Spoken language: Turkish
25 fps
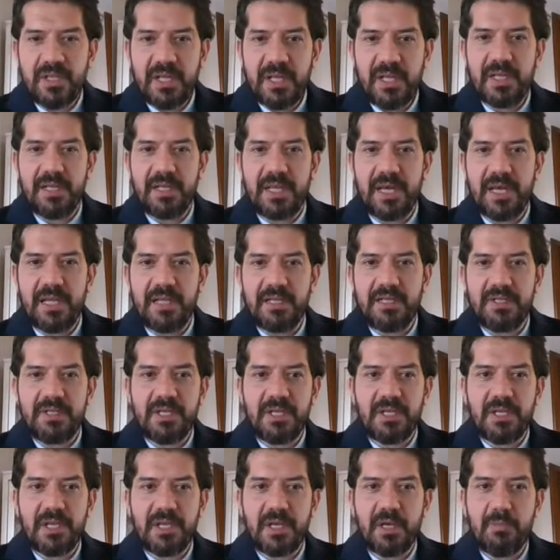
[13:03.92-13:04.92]

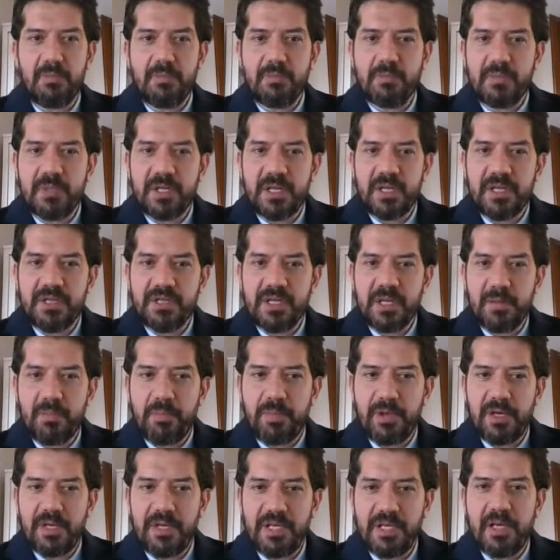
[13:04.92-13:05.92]
engelleyecek hem biraz daha
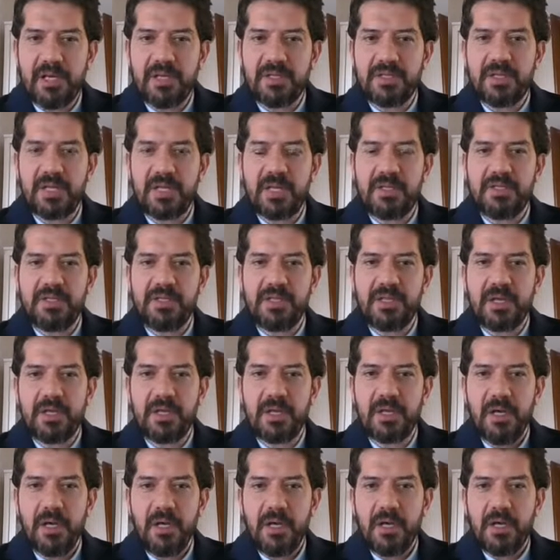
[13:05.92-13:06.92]
paniği
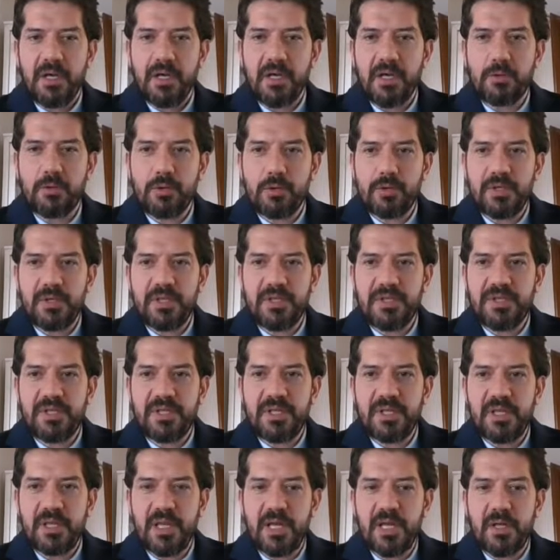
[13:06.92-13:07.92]
azaltacak e,
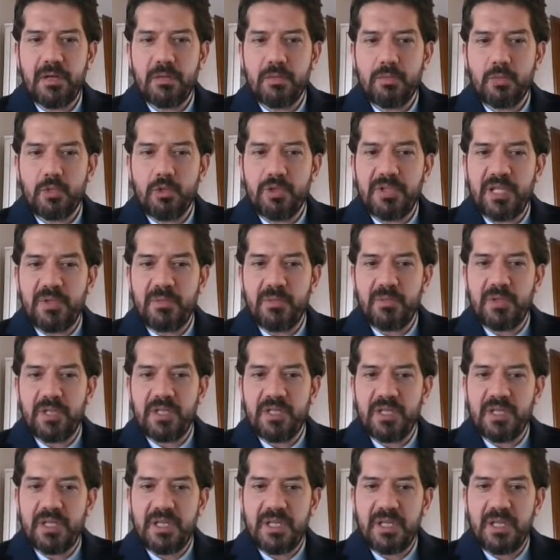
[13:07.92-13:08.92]
dolayısıyla bu
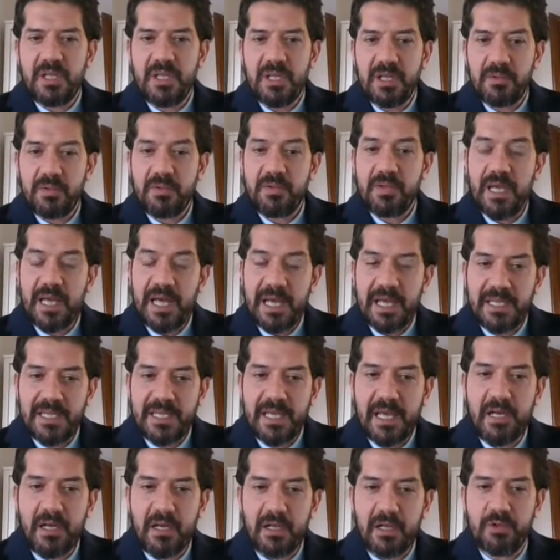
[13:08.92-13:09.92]
tedbirleri
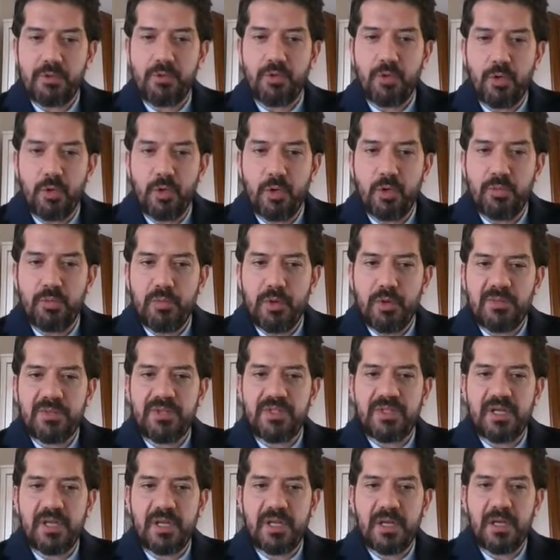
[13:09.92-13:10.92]
erken alıyor
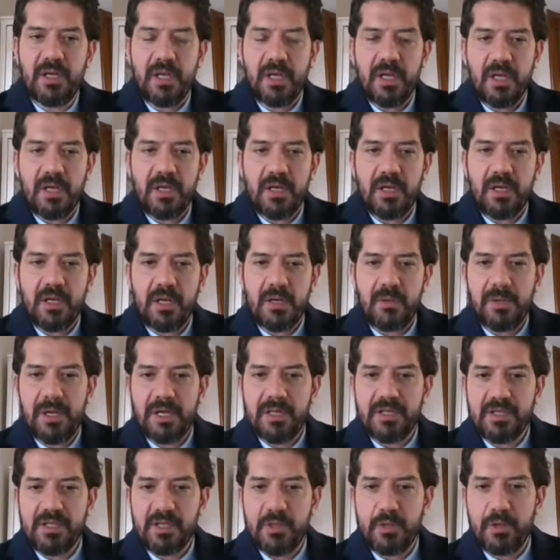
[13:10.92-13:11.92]
olmamız da e,
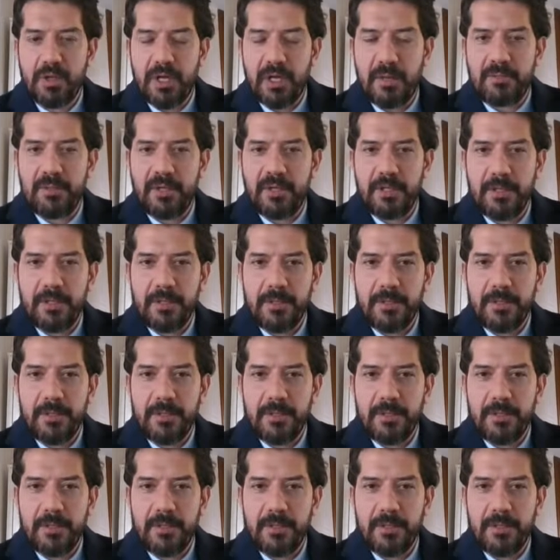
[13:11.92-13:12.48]
bence önemli.